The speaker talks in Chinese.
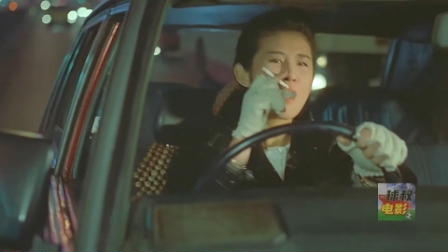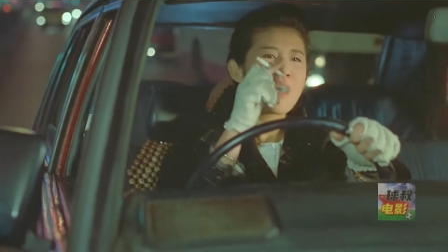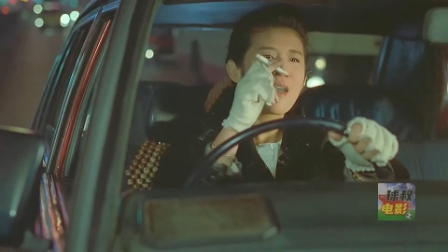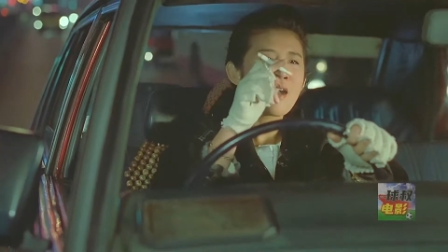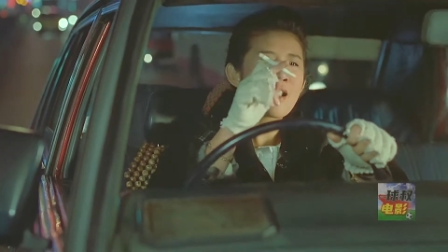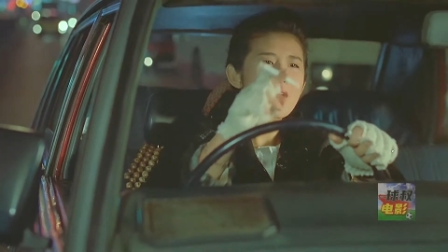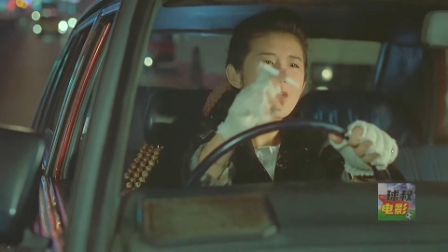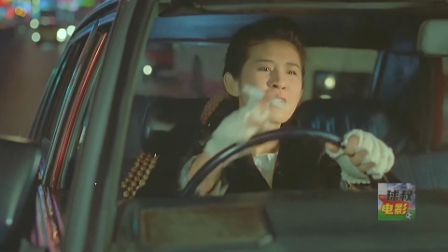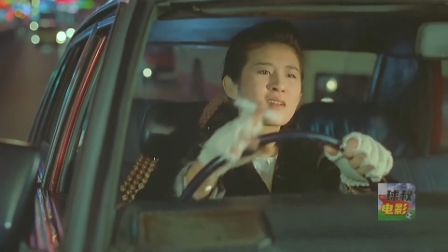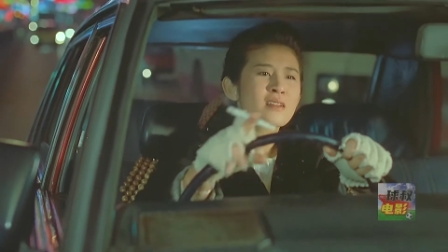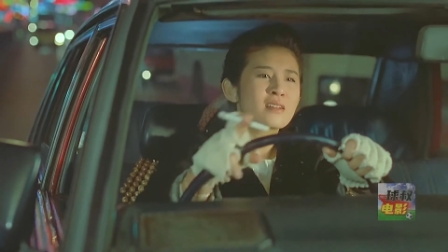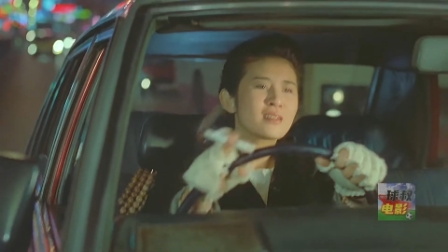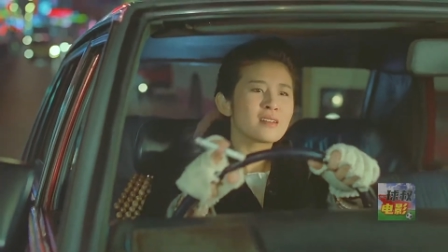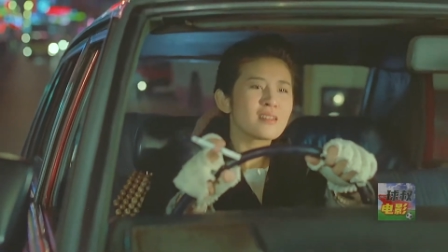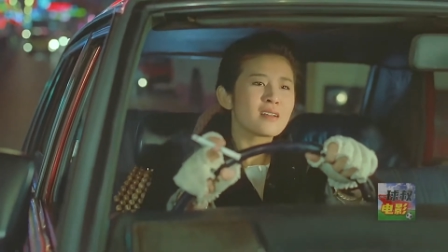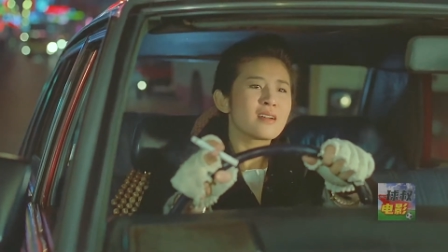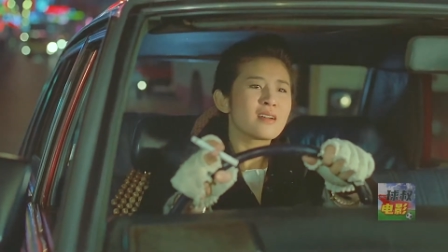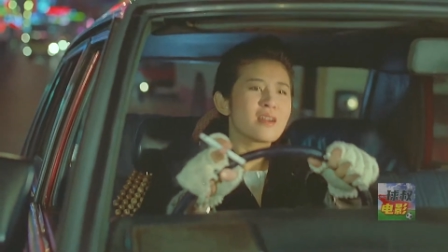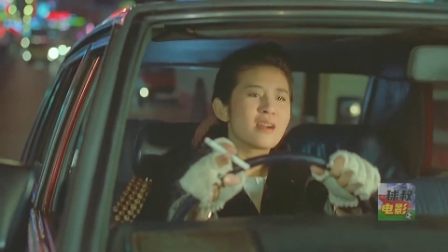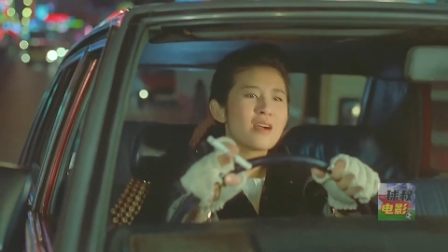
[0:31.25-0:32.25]
同样跑
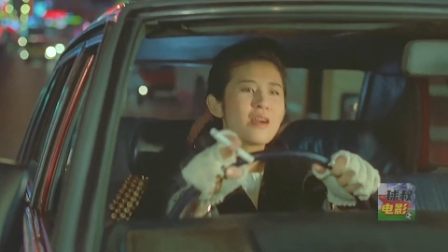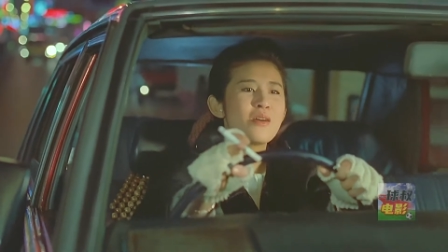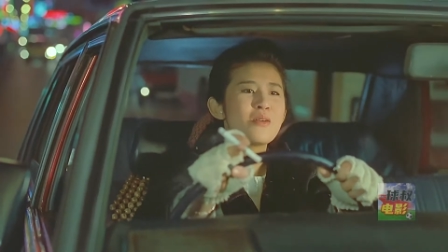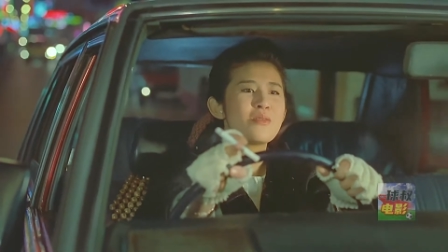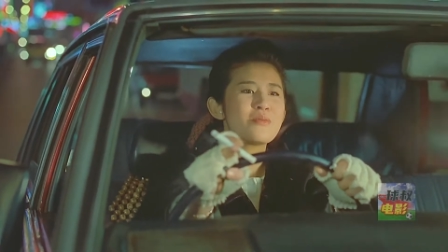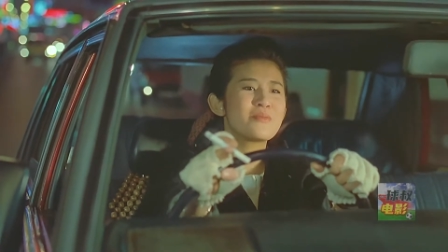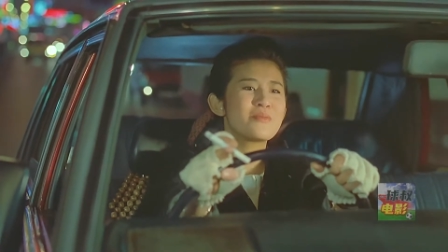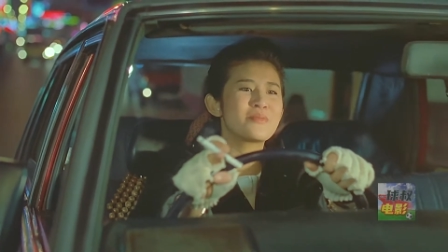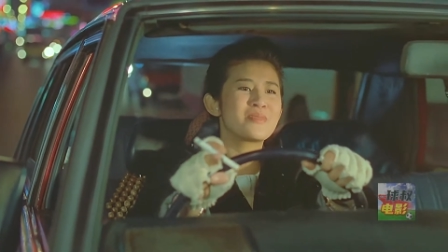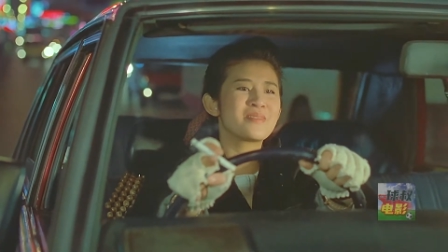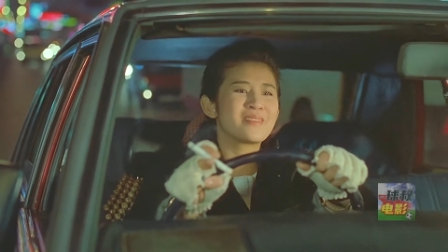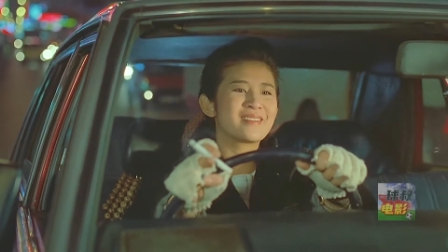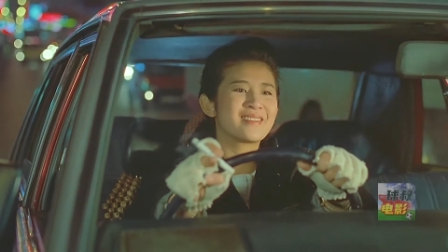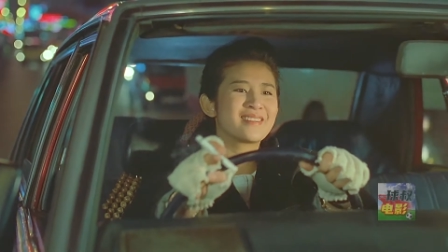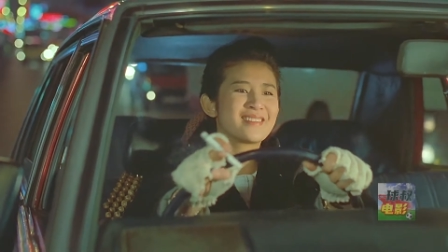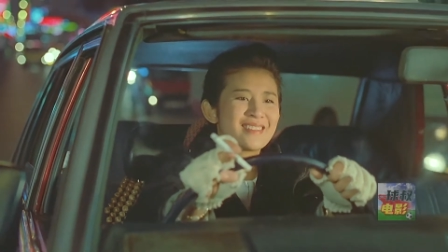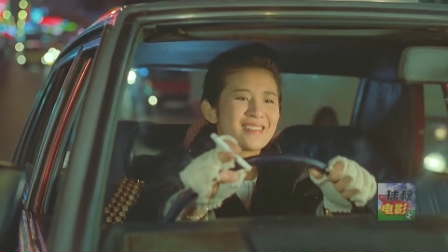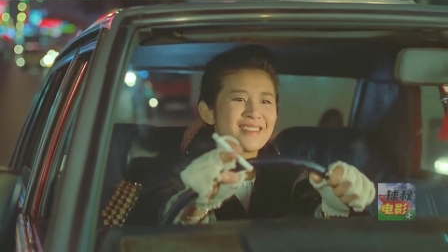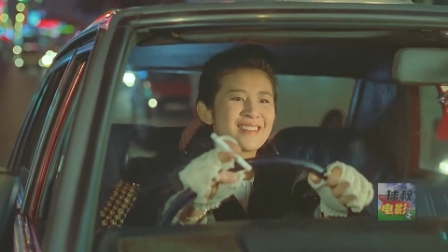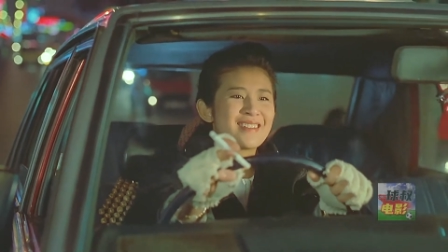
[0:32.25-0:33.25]
出租的女司机
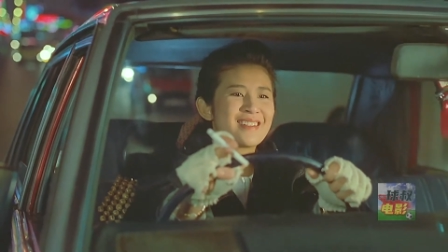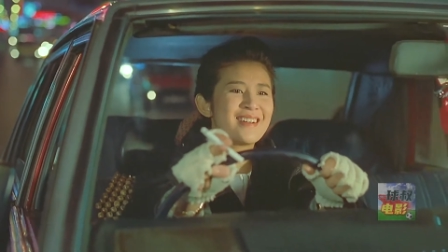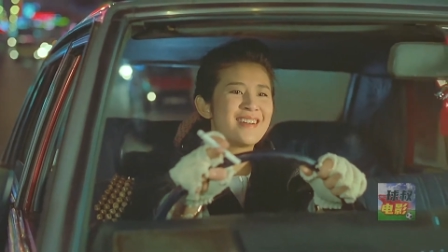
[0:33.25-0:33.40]
芳心。